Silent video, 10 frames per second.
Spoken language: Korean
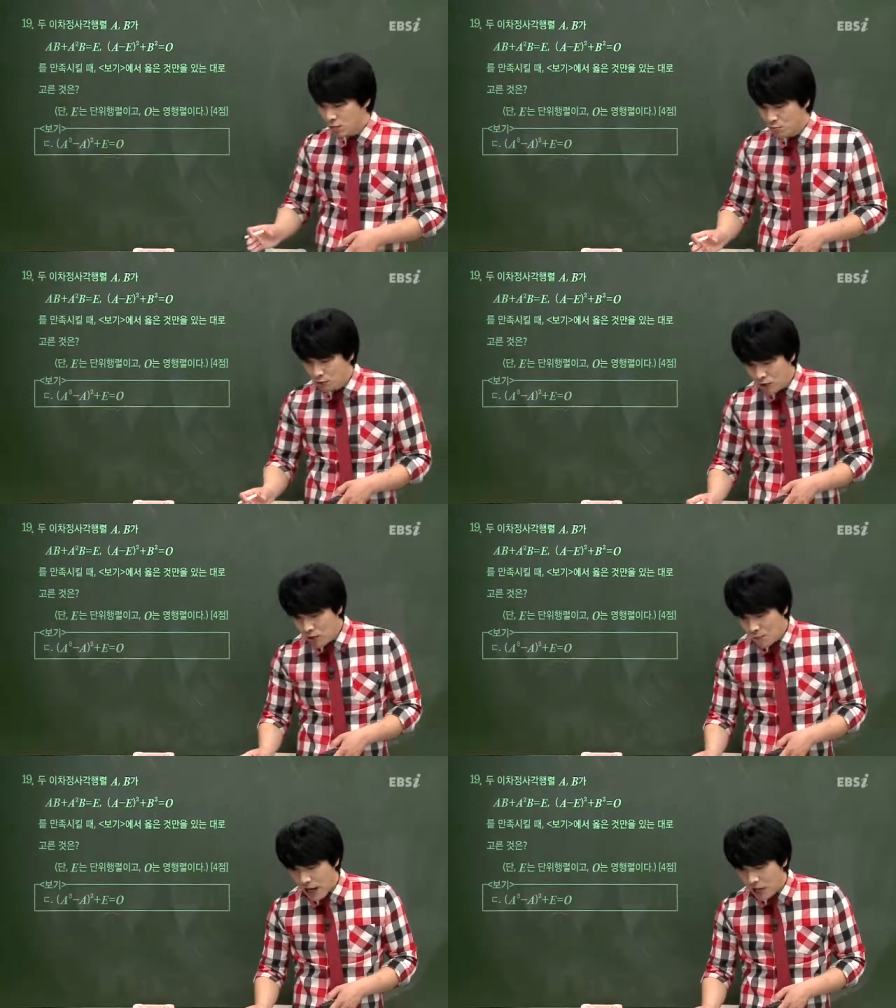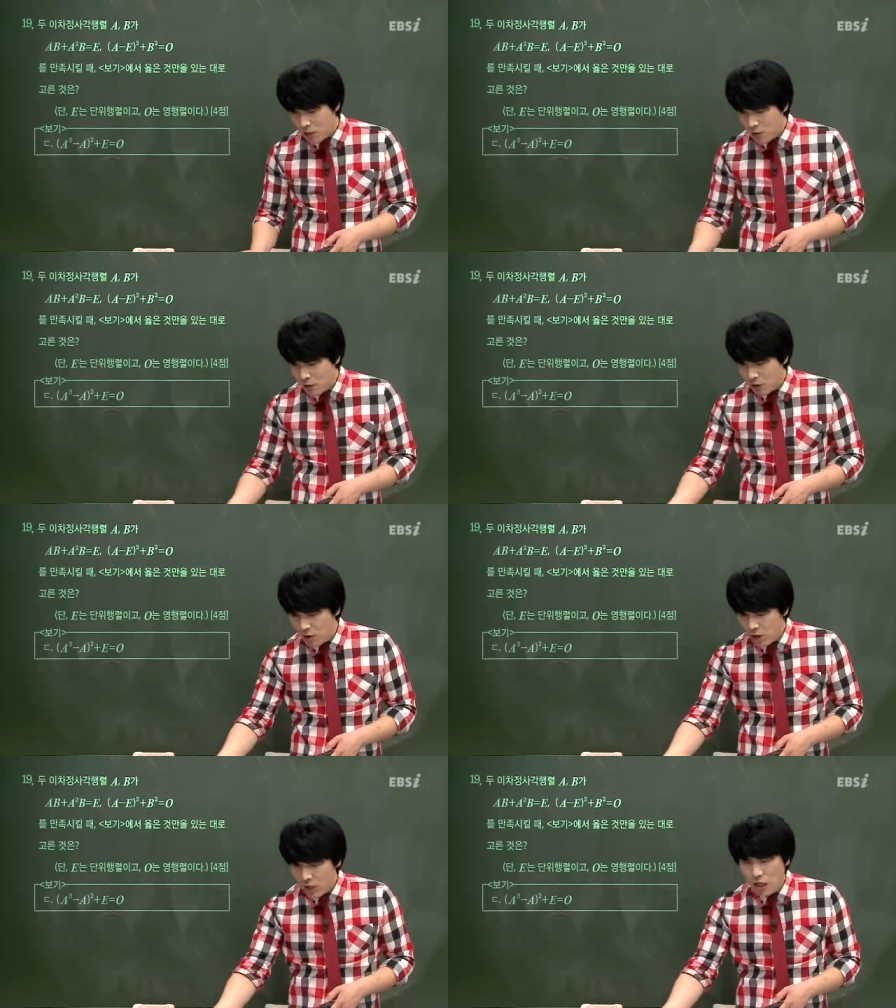문제를 바라보면
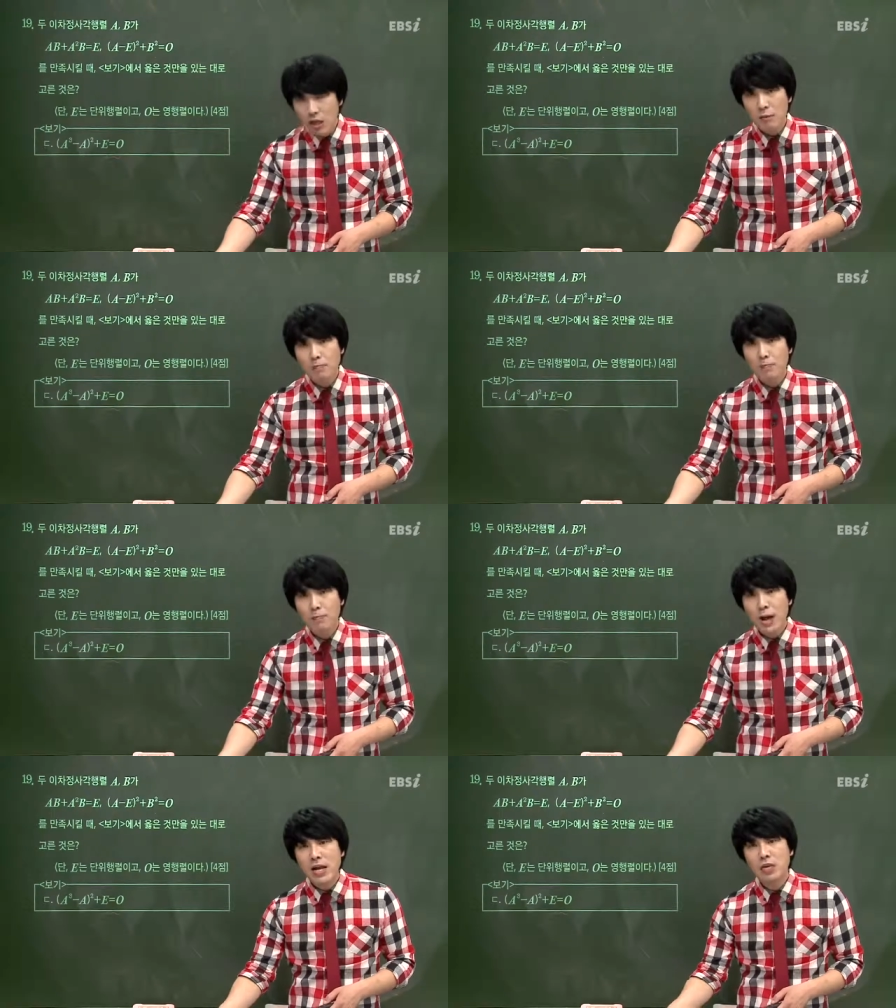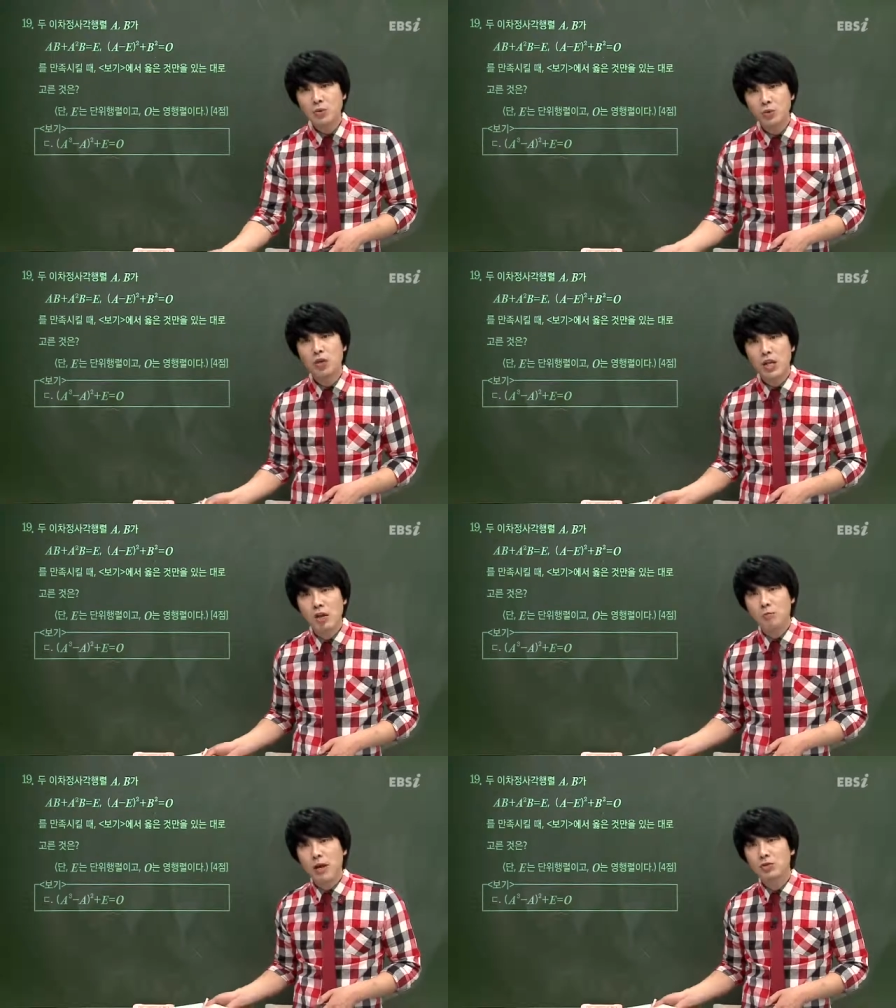이
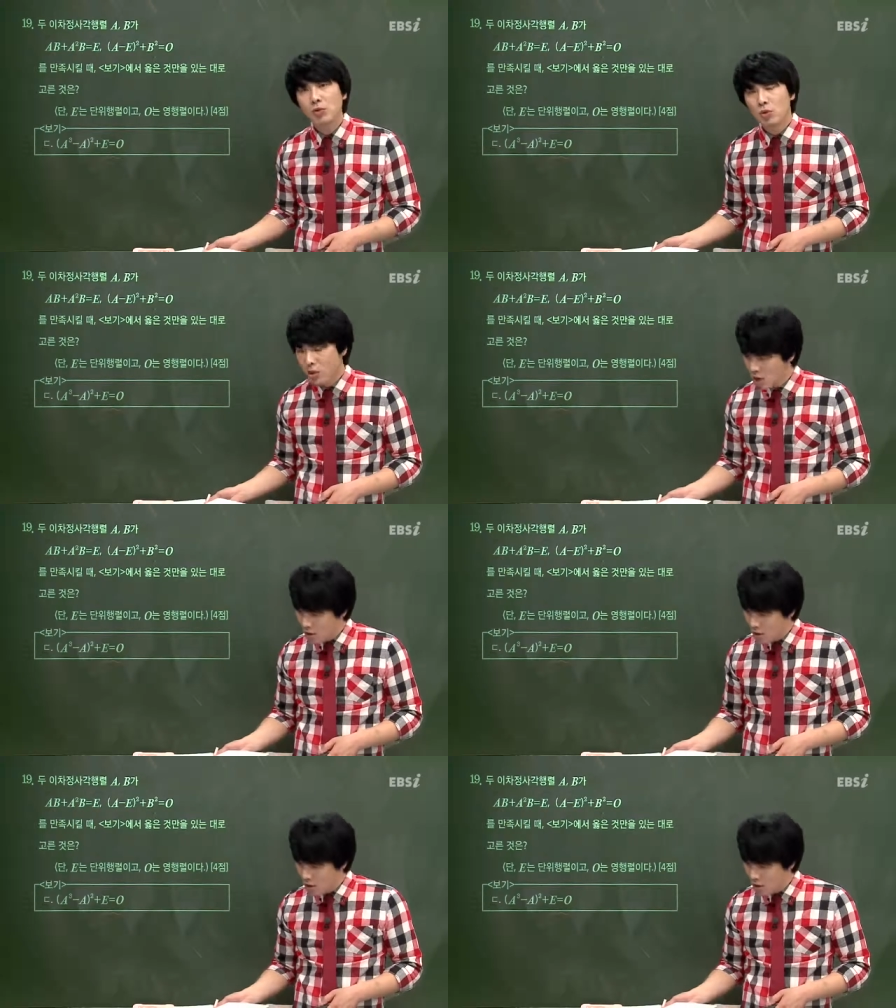팔쪽이네요. 팔쪽.